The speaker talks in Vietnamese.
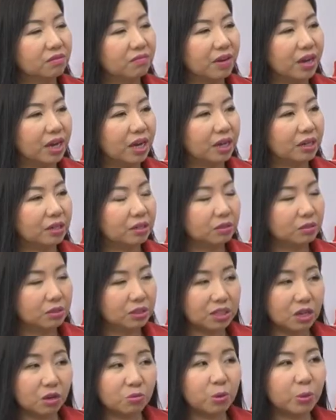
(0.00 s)
và
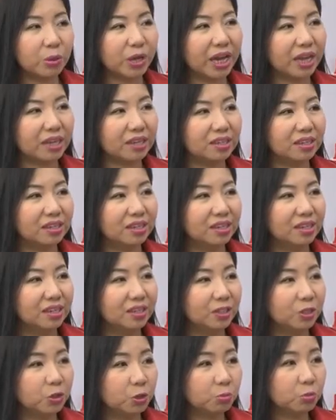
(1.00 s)
sau một ngày
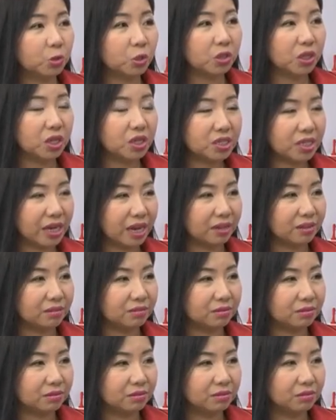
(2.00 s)
thì chúng tôi thấy rằng
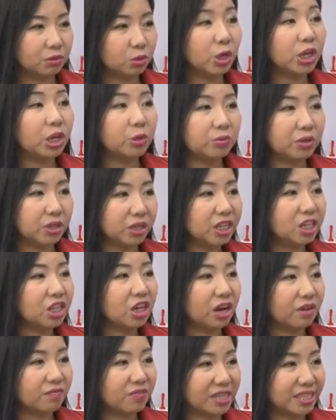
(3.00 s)
tôi hiểu được lý
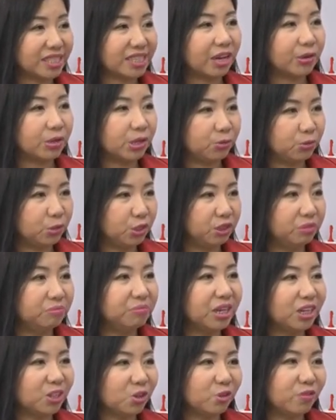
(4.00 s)
do vì sao hiệu trưởng
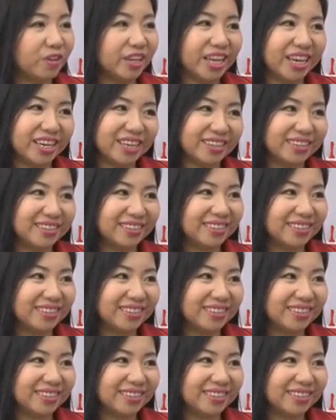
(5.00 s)
mời cô về đây